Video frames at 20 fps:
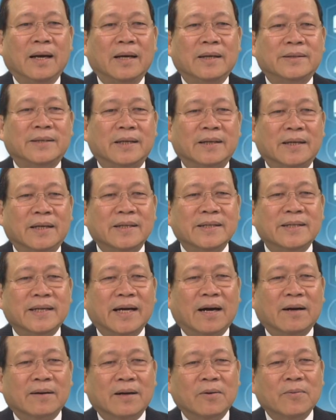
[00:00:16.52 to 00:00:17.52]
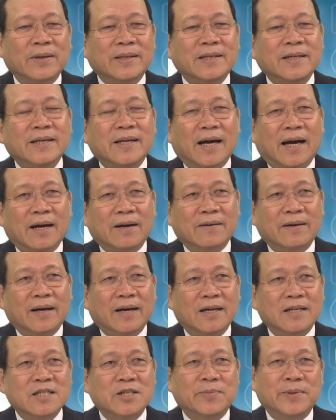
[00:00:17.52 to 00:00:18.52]
Xin kính chào các quý thính giả của
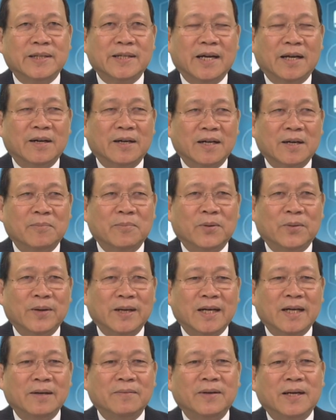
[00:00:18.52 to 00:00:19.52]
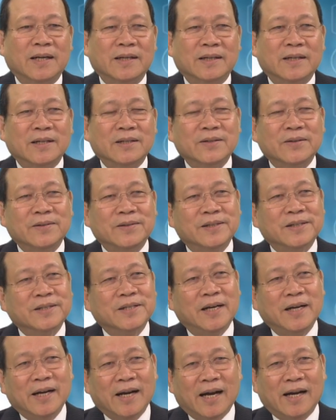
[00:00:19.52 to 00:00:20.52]
đài SBTN ở khắp mọi nơi. Một lần nữa tôi được
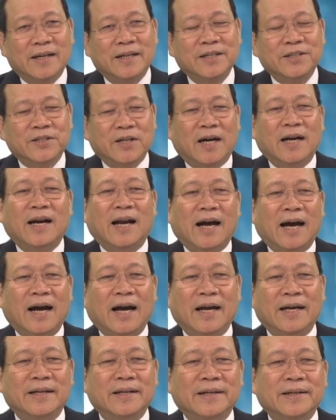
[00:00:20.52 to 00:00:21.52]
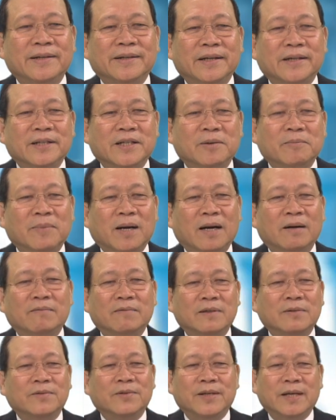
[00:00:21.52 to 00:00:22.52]
hân hạnh để trở lại để trình bày
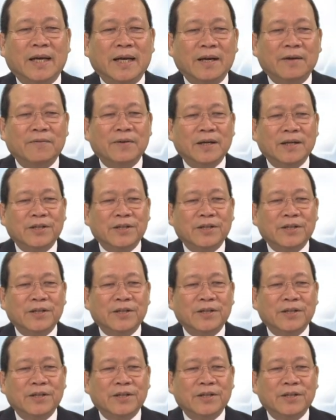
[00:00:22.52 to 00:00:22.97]
với quý vị về